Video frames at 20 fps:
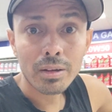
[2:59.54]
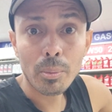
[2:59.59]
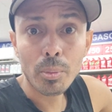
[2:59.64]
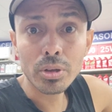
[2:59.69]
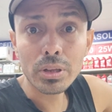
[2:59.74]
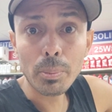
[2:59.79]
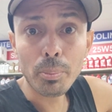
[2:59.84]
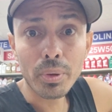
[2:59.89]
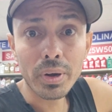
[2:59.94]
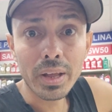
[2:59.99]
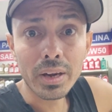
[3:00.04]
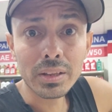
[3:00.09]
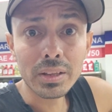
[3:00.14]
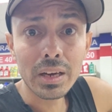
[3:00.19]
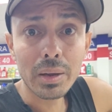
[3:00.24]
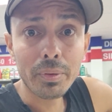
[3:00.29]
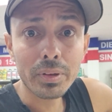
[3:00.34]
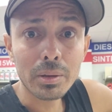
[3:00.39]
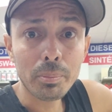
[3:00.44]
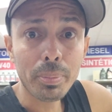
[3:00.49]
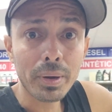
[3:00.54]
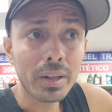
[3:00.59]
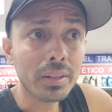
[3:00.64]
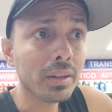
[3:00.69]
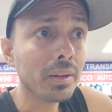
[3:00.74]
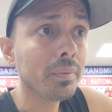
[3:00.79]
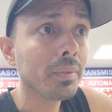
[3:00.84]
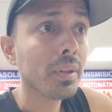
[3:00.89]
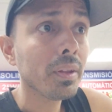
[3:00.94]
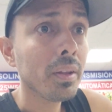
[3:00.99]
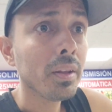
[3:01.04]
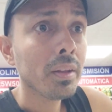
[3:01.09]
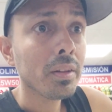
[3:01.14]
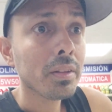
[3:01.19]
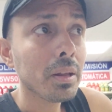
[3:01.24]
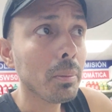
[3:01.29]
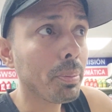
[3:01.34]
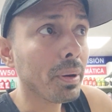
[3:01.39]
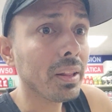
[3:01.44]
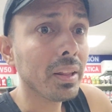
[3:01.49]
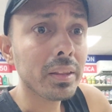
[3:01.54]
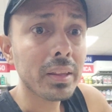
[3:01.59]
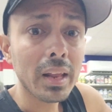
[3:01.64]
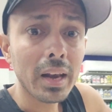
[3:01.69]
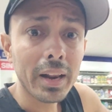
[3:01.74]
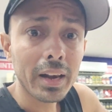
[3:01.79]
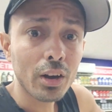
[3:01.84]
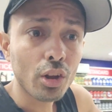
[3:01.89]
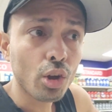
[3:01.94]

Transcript: Vamos a ponérsela a ver si prende. Si prende, te la